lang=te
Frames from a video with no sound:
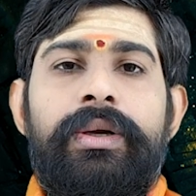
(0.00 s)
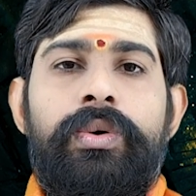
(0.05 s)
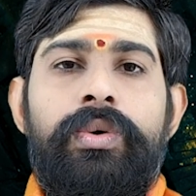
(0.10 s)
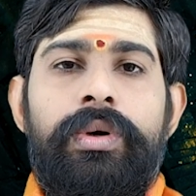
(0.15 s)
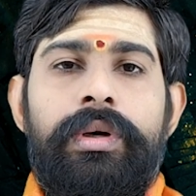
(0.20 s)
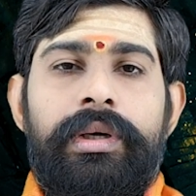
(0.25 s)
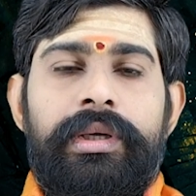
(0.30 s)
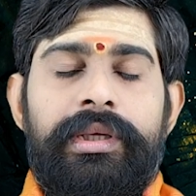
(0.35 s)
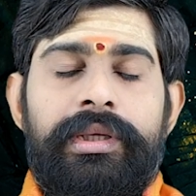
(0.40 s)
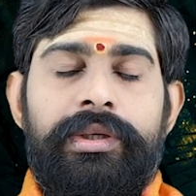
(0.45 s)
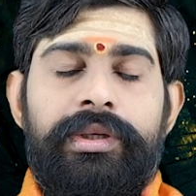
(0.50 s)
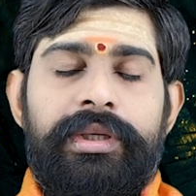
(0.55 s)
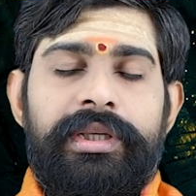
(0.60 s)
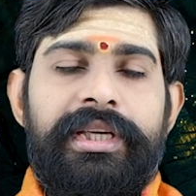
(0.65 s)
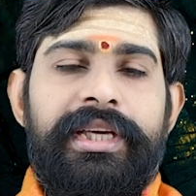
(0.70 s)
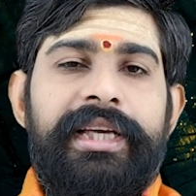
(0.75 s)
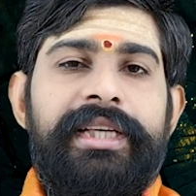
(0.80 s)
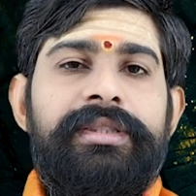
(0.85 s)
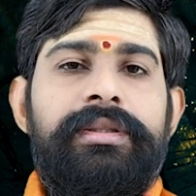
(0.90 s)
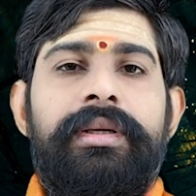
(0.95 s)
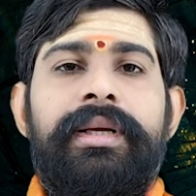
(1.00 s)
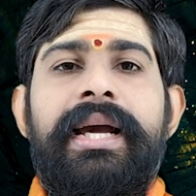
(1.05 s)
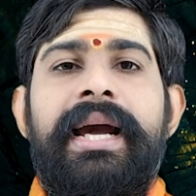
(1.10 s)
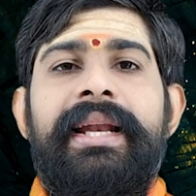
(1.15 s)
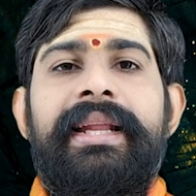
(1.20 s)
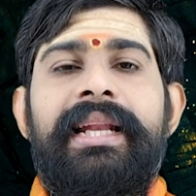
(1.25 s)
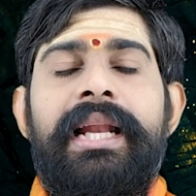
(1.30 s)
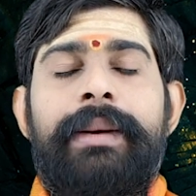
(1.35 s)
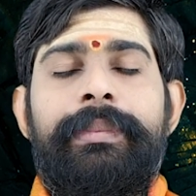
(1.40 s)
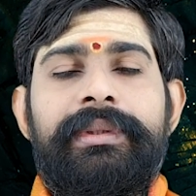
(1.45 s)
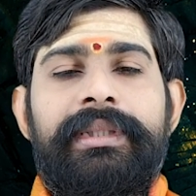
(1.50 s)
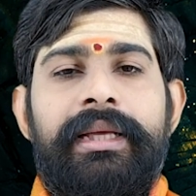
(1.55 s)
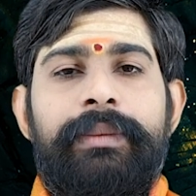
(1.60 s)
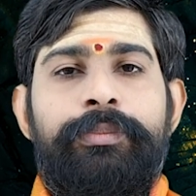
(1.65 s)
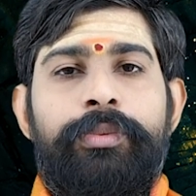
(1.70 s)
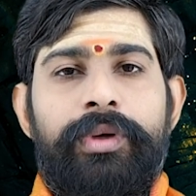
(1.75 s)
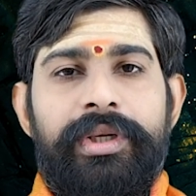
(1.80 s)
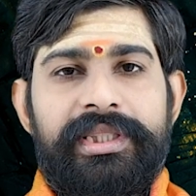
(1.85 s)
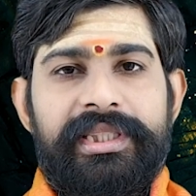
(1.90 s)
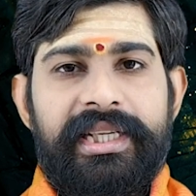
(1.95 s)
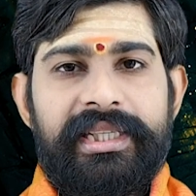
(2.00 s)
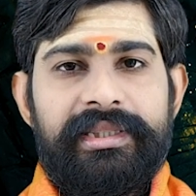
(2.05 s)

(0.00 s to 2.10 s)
కో ఈ కేసులు కానీ లేకపోతే పోలీస్